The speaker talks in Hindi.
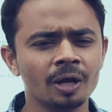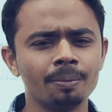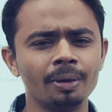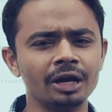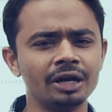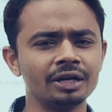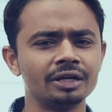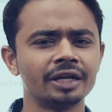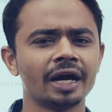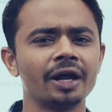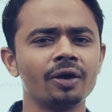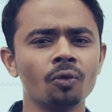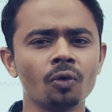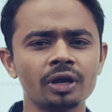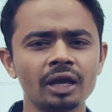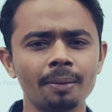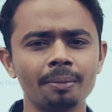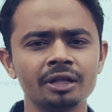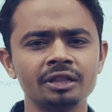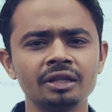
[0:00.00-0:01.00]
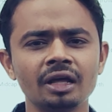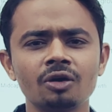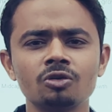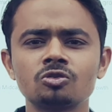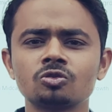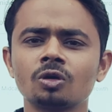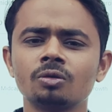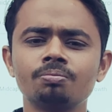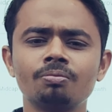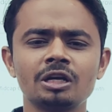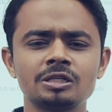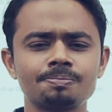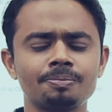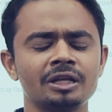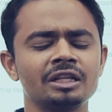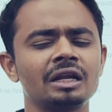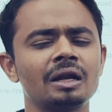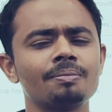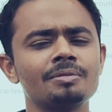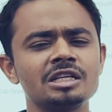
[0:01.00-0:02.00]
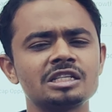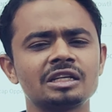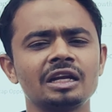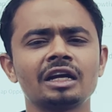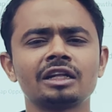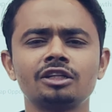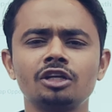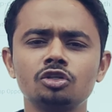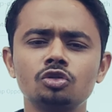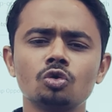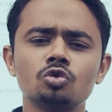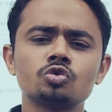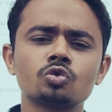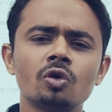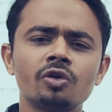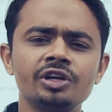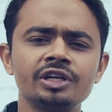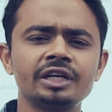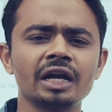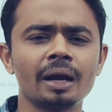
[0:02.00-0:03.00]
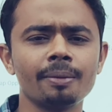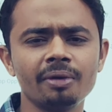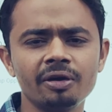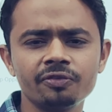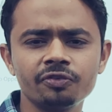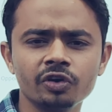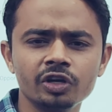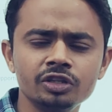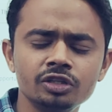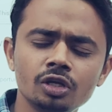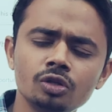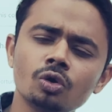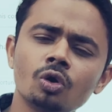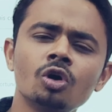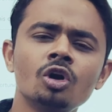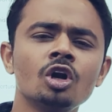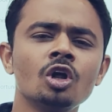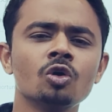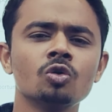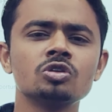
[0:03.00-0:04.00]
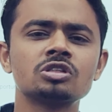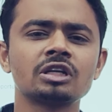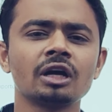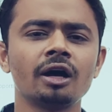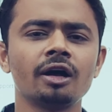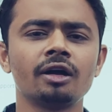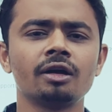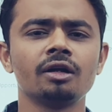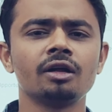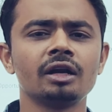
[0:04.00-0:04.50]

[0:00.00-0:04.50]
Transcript: भाई रिटायर हो गया बंदा उसको 10 15 20 लाख दे दो उसको रिटायरमेंट फंड दे दो उसका